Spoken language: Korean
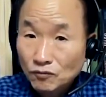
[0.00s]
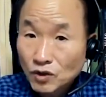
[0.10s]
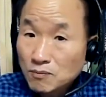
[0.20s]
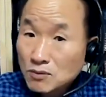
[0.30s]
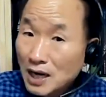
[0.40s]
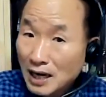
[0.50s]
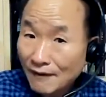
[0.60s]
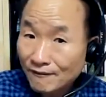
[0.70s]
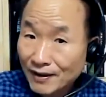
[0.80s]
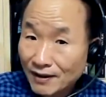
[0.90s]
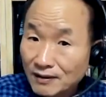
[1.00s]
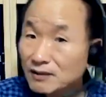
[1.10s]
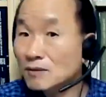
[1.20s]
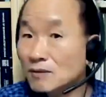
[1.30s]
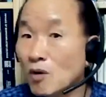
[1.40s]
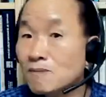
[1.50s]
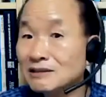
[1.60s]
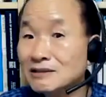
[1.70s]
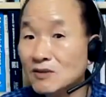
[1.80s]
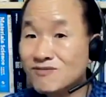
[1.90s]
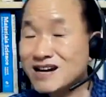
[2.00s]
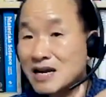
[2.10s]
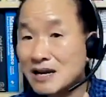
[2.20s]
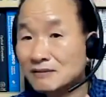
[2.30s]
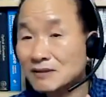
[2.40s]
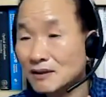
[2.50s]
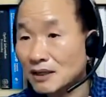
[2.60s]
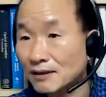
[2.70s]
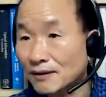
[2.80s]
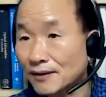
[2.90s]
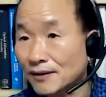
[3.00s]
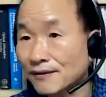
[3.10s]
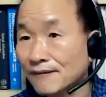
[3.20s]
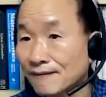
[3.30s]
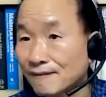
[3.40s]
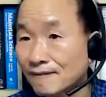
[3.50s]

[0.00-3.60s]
너무나 간단한데 그걸 못 봤던 게 확 드러나는 거예요.